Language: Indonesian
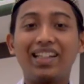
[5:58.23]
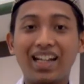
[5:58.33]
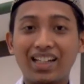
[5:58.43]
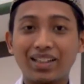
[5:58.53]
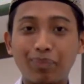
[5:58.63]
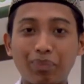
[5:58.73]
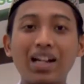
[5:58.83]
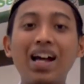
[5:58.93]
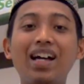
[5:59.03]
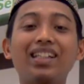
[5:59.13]
Dan
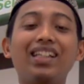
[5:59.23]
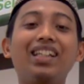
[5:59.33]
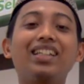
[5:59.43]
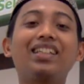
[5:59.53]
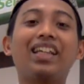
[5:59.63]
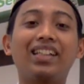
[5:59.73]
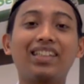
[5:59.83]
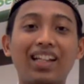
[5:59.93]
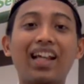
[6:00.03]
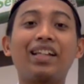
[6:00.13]
per hari ini kita
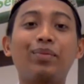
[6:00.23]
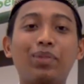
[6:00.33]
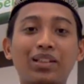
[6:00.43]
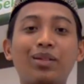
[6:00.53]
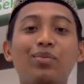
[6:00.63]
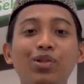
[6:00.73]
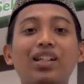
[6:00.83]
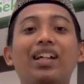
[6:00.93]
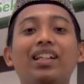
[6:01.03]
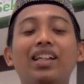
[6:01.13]
telah
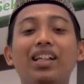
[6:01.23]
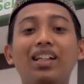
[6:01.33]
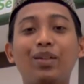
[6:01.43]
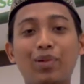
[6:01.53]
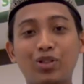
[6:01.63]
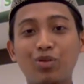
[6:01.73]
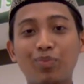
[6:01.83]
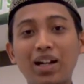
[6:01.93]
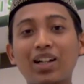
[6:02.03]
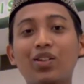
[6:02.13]
dipertemukan,
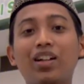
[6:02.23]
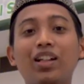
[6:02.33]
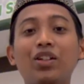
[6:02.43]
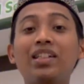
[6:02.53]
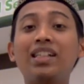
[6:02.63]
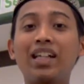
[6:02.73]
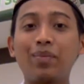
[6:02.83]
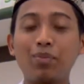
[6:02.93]
diperjumpakan oleh Allah dengan